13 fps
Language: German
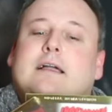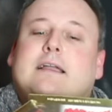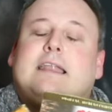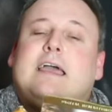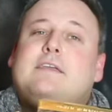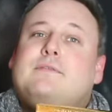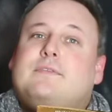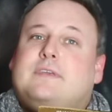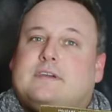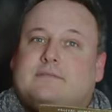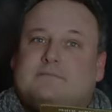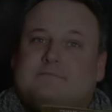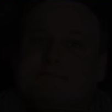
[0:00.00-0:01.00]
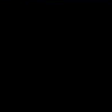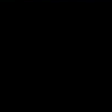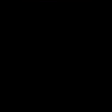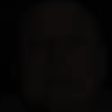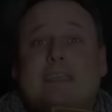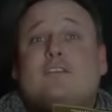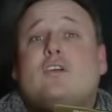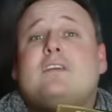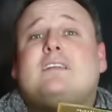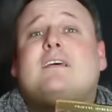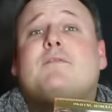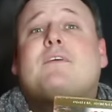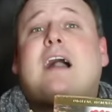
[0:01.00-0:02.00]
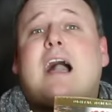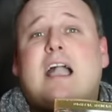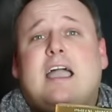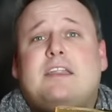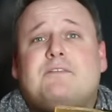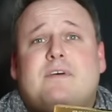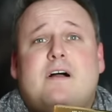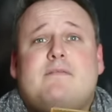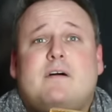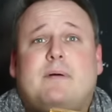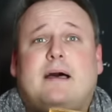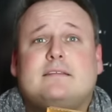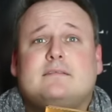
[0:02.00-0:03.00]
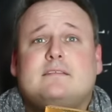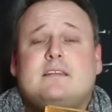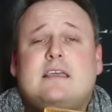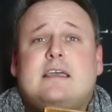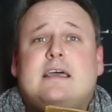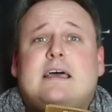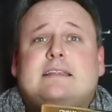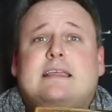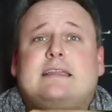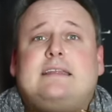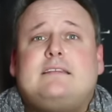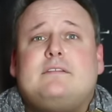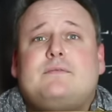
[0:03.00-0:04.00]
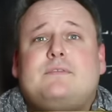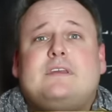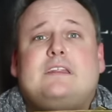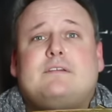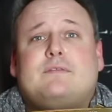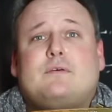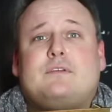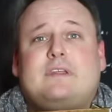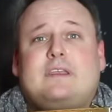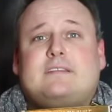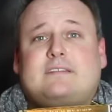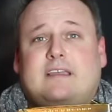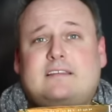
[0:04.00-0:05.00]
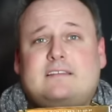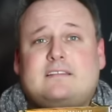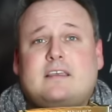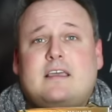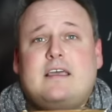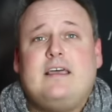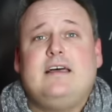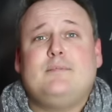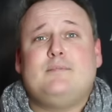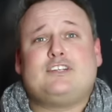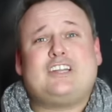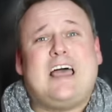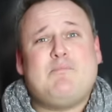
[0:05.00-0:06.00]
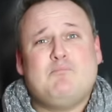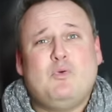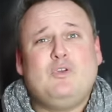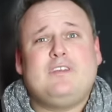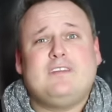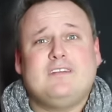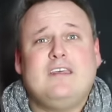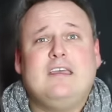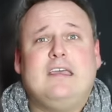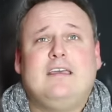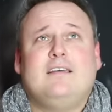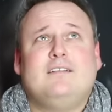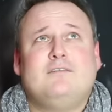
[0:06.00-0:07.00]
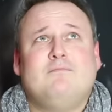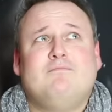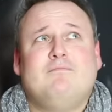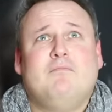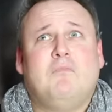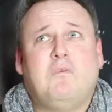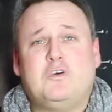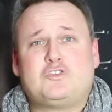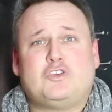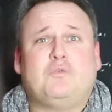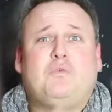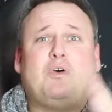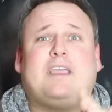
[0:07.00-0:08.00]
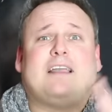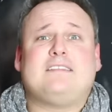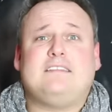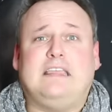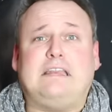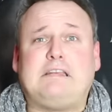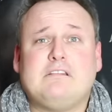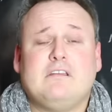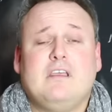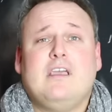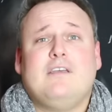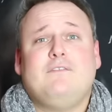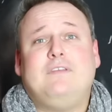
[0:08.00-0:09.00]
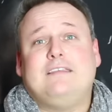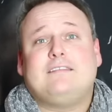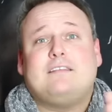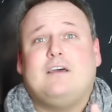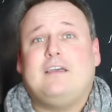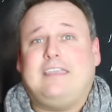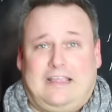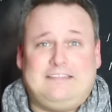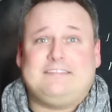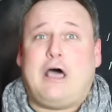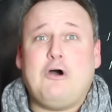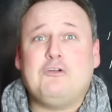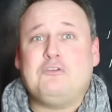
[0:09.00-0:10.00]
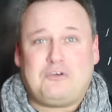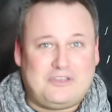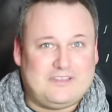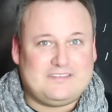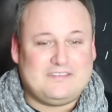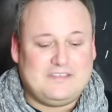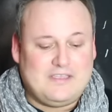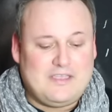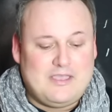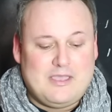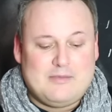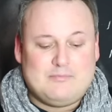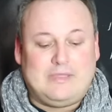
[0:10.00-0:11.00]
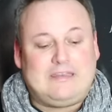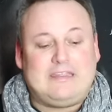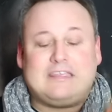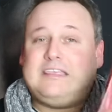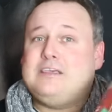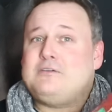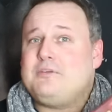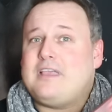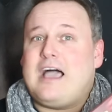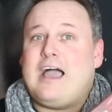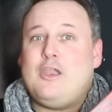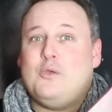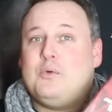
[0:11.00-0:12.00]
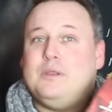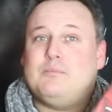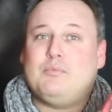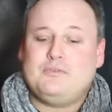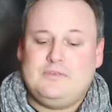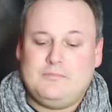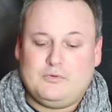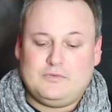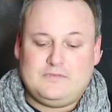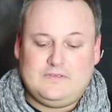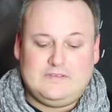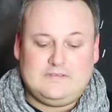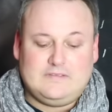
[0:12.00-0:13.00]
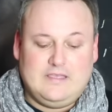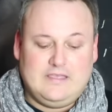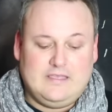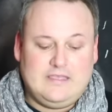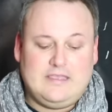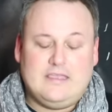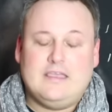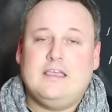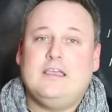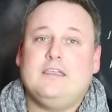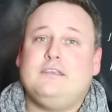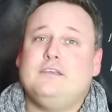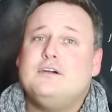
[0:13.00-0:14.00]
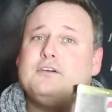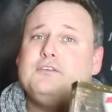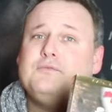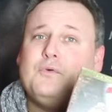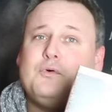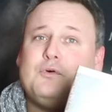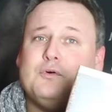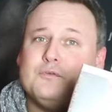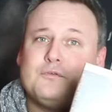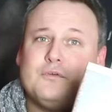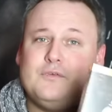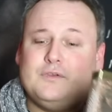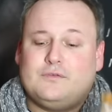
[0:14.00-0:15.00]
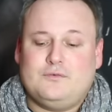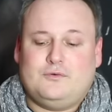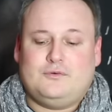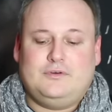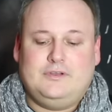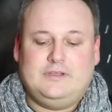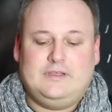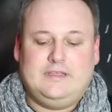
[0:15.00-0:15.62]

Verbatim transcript: gleich vier. Ihr solltet das auf gar keinen Fall verpassen, denn diese vier DVD-Sets beschreiben München schon vor Jahrzehnten, wie es jetzt auch noch ist. Mit Kiroyal über die Bussi-Bussis, irgendwo und sowieso